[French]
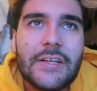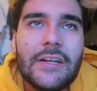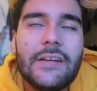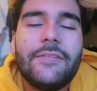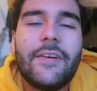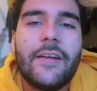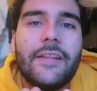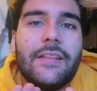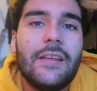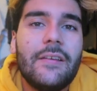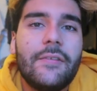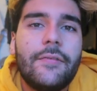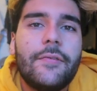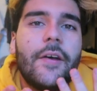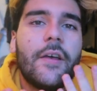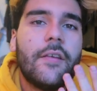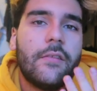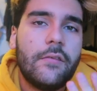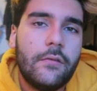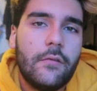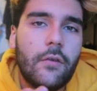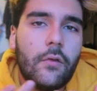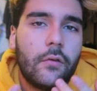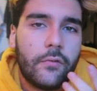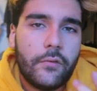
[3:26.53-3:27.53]
enfin
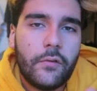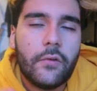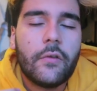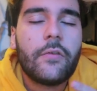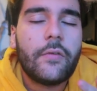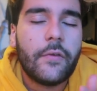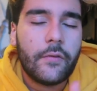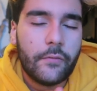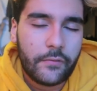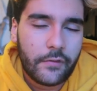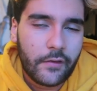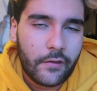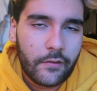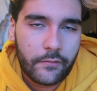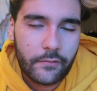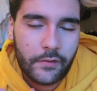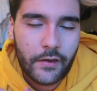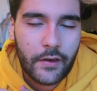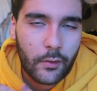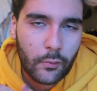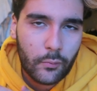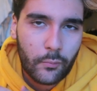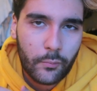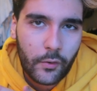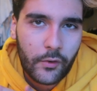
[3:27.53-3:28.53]
néfaste dans le sens, enfin vous, vous,
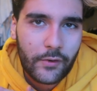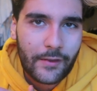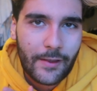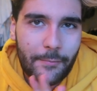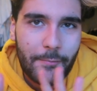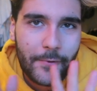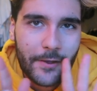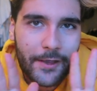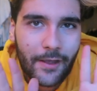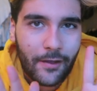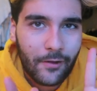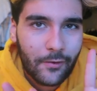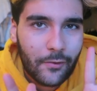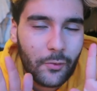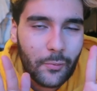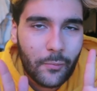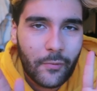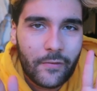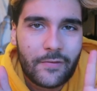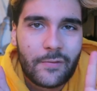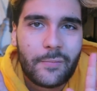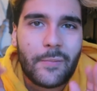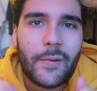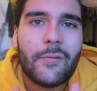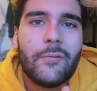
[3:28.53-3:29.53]
allez comprendre après. Hein,
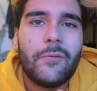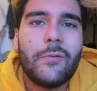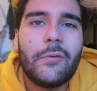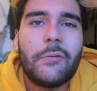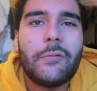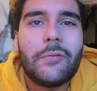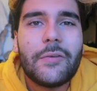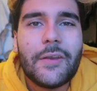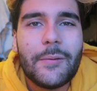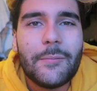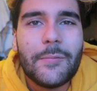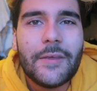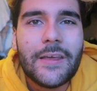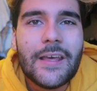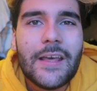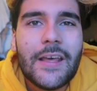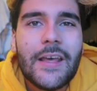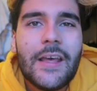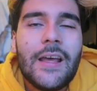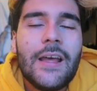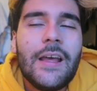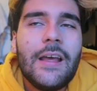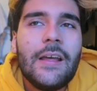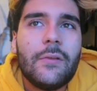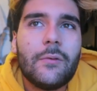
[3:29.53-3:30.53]
commencez pas à vous enflammer.
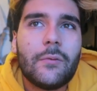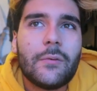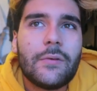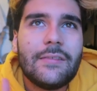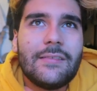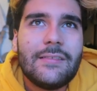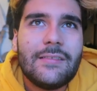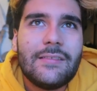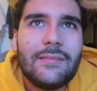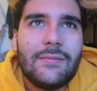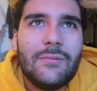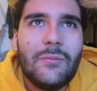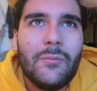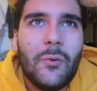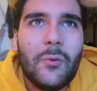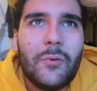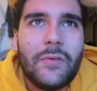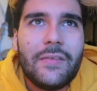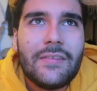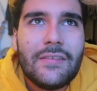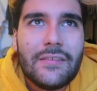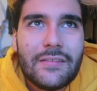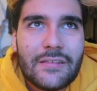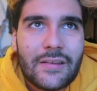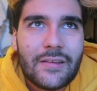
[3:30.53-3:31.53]
Donc
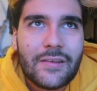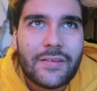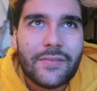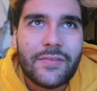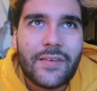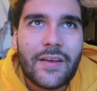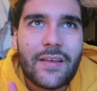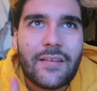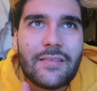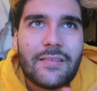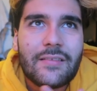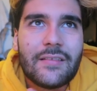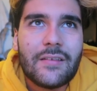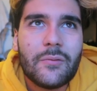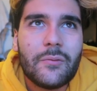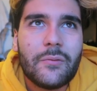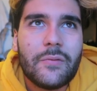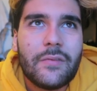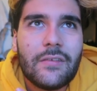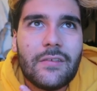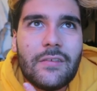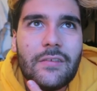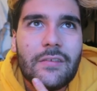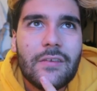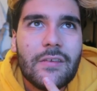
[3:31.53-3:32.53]
aussi néfaste et
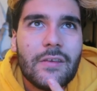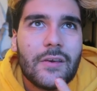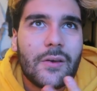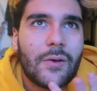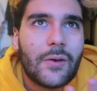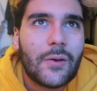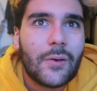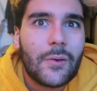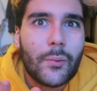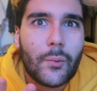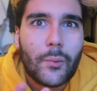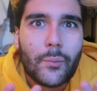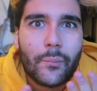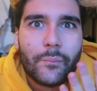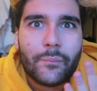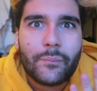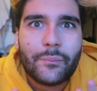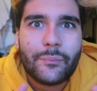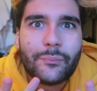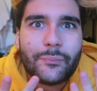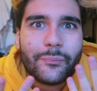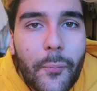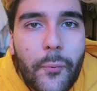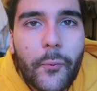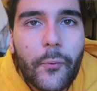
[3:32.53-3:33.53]
aussi
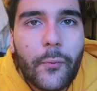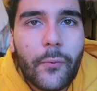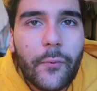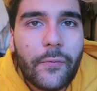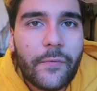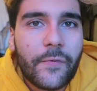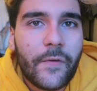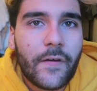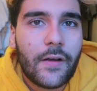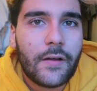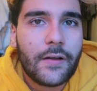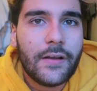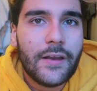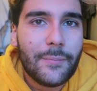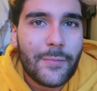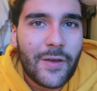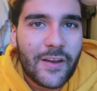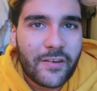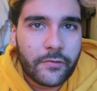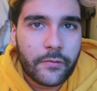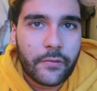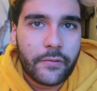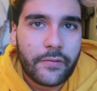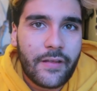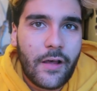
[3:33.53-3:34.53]
peu, enfin
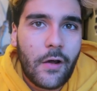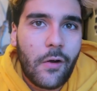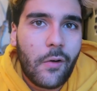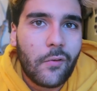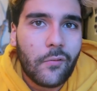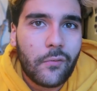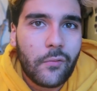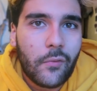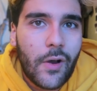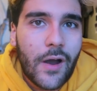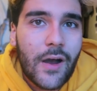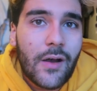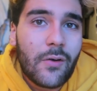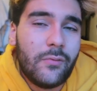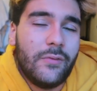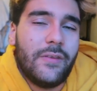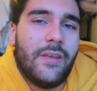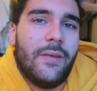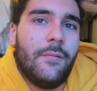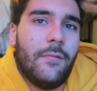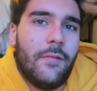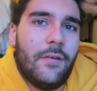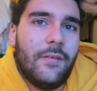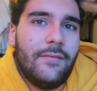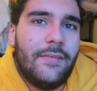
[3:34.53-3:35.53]
l'image que ça renvoie, on
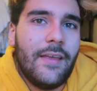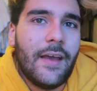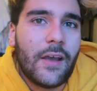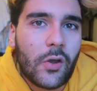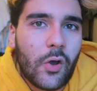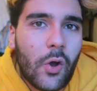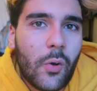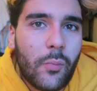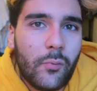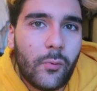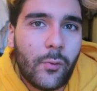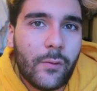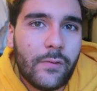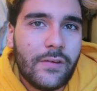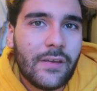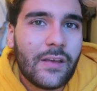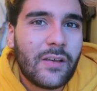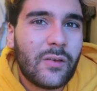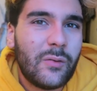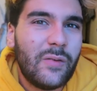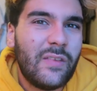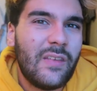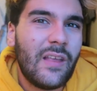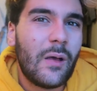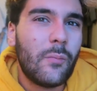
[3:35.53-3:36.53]
est d'accord pour
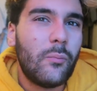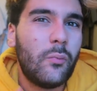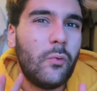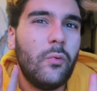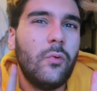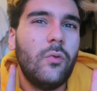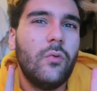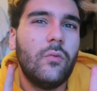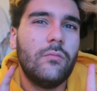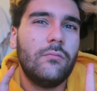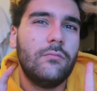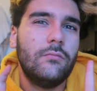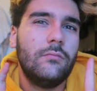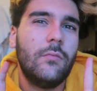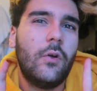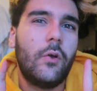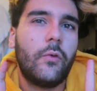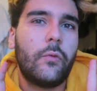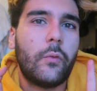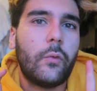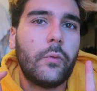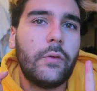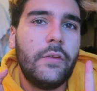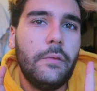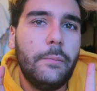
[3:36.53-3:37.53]
dire que c'est un peu
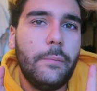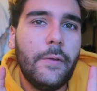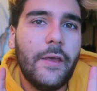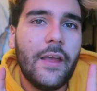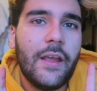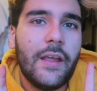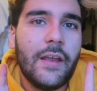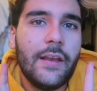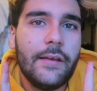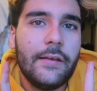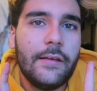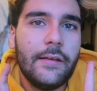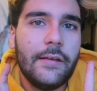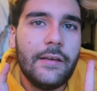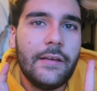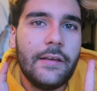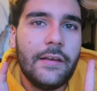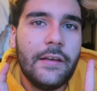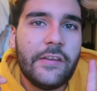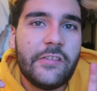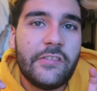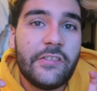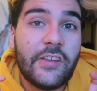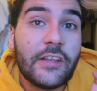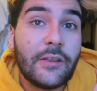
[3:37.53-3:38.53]
entre guillemets
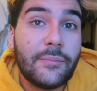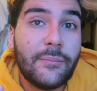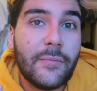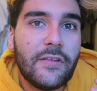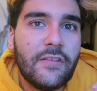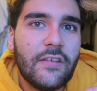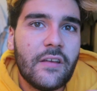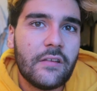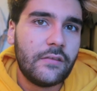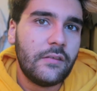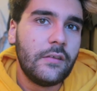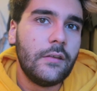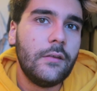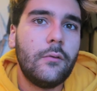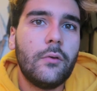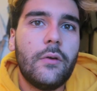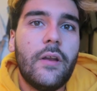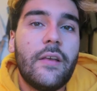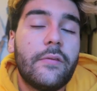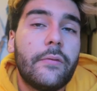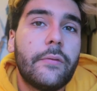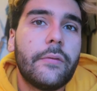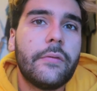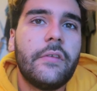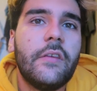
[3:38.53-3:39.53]
l'échec médiatique de
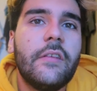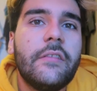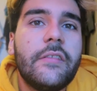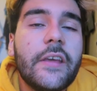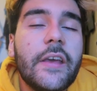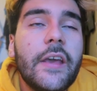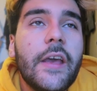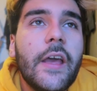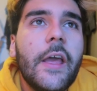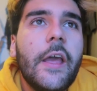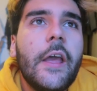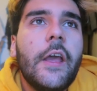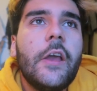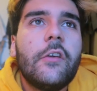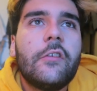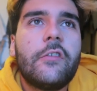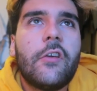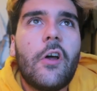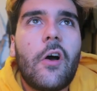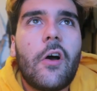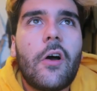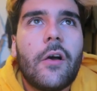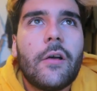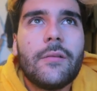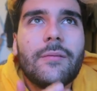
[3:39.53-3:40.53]
la société.
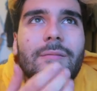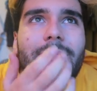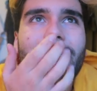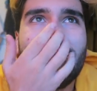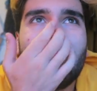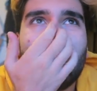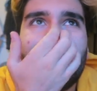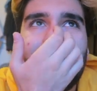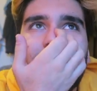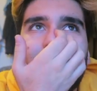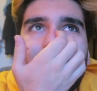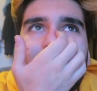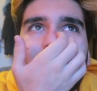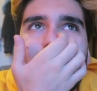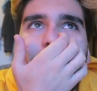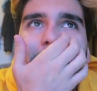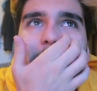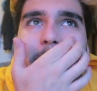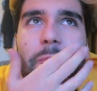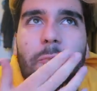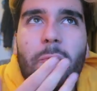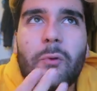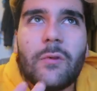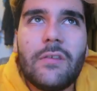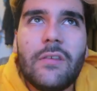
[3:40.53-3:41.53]
Genre, c'est
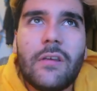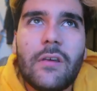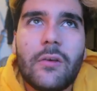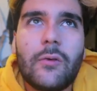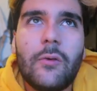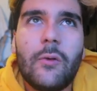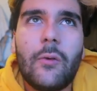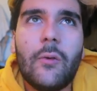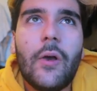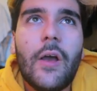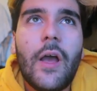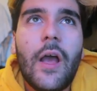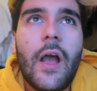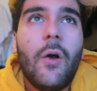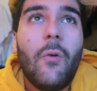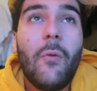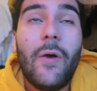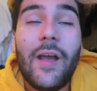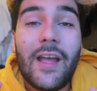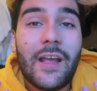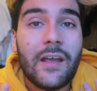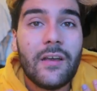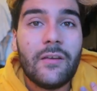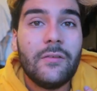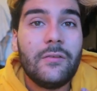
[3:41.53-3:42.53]
pas pour dire que
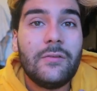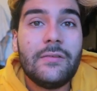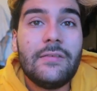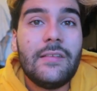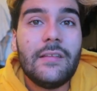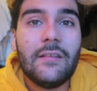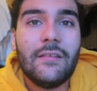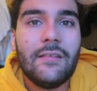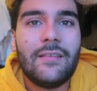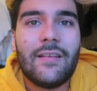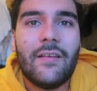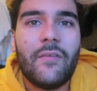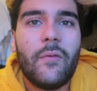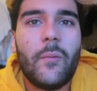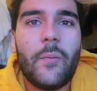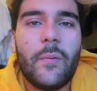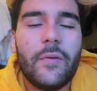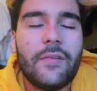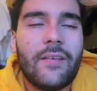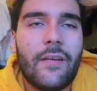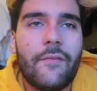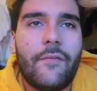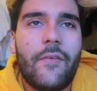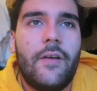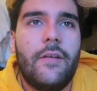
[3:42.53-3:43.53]
ouais ça,
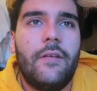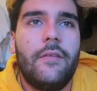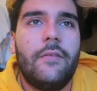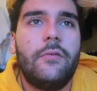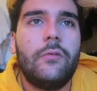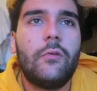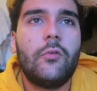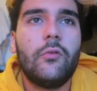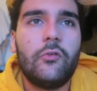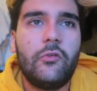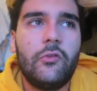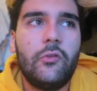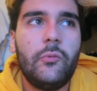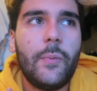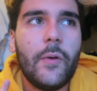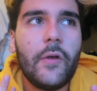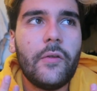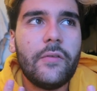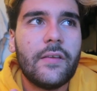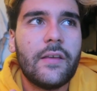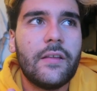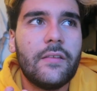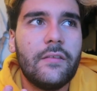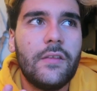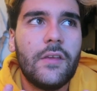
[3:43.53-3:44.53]
enfin ce que je suis pas
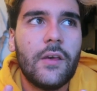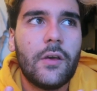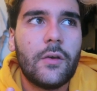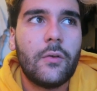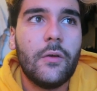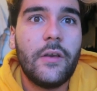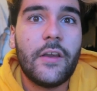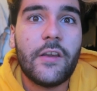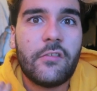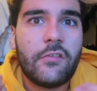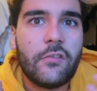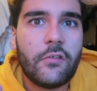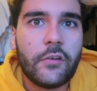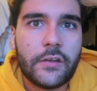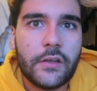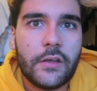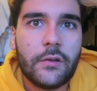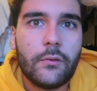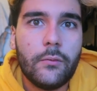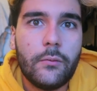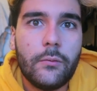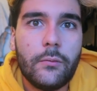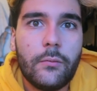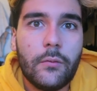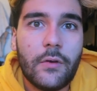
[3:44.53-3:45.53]
en train de dire que les gens qui
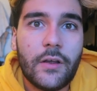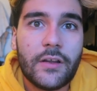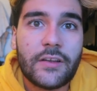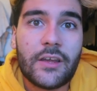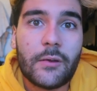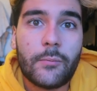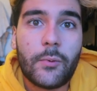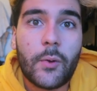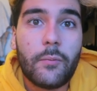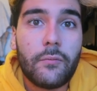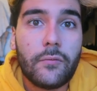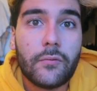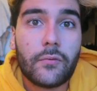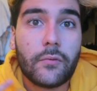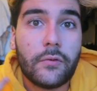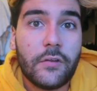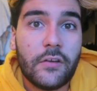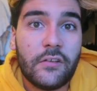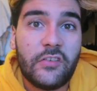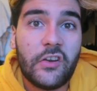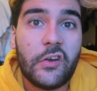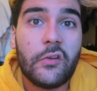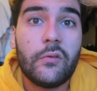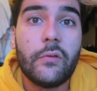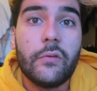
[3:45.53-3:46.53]
écoutent de la K-pop sont en
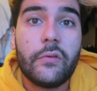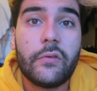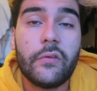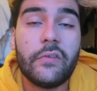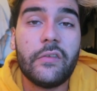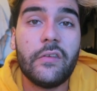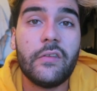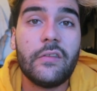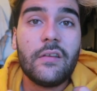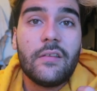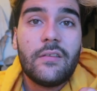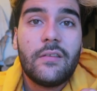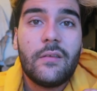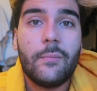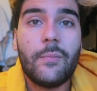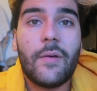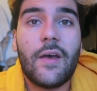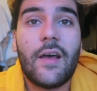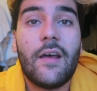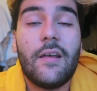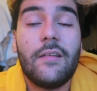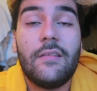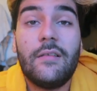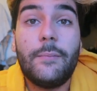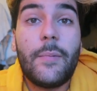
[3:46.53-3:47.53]
échec de société c'est
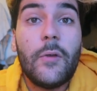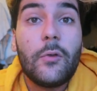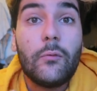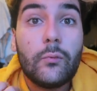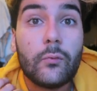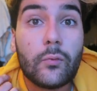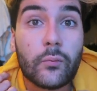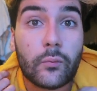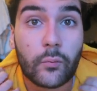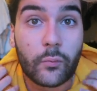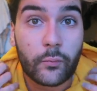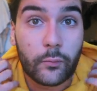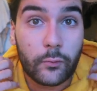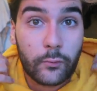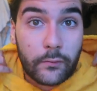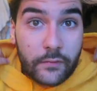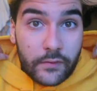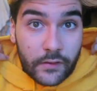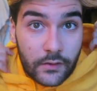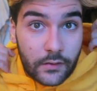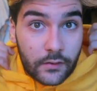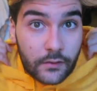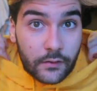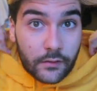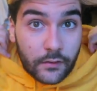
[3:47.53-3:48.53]
pas c'est pas du tout mon
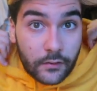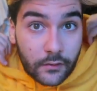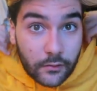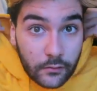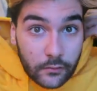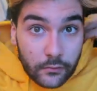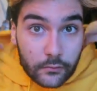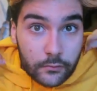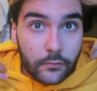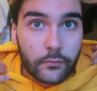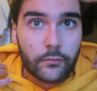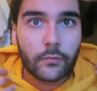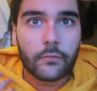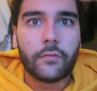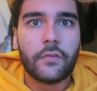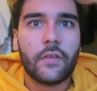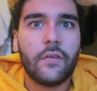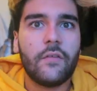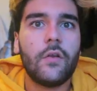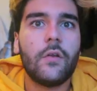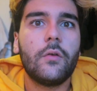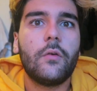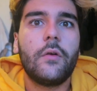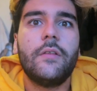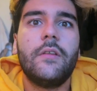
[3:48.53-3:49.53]
but hein. Euh, non non vous
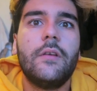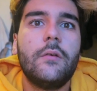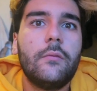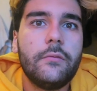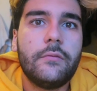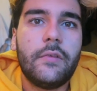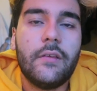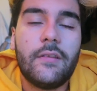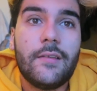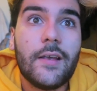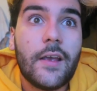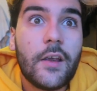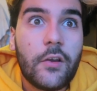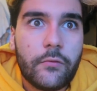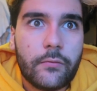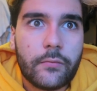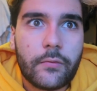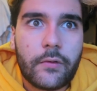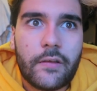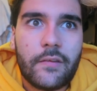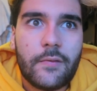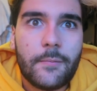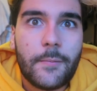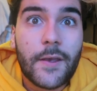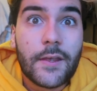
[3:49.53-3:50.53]
avez le droit d'écouter ça et je
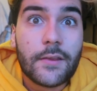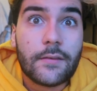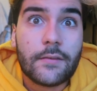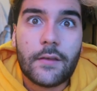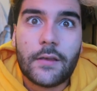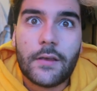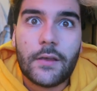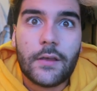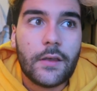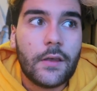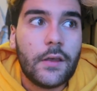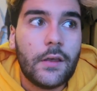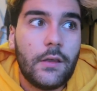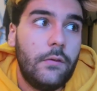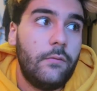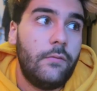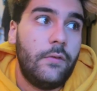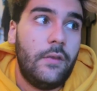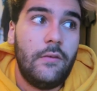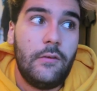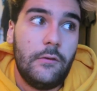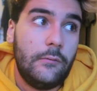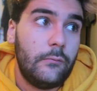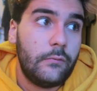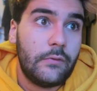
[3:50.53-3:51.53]
vous respecte et
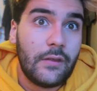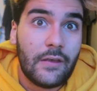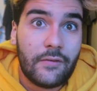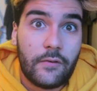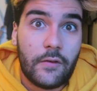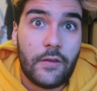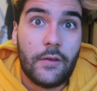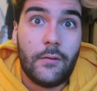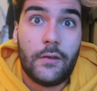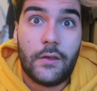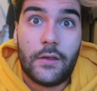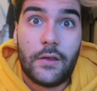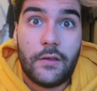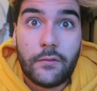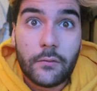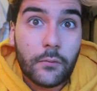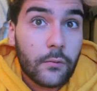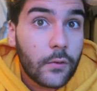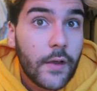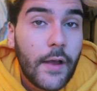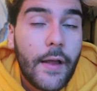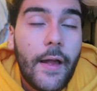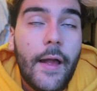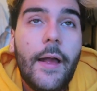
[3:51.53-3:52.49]
vous avez tout à fait raison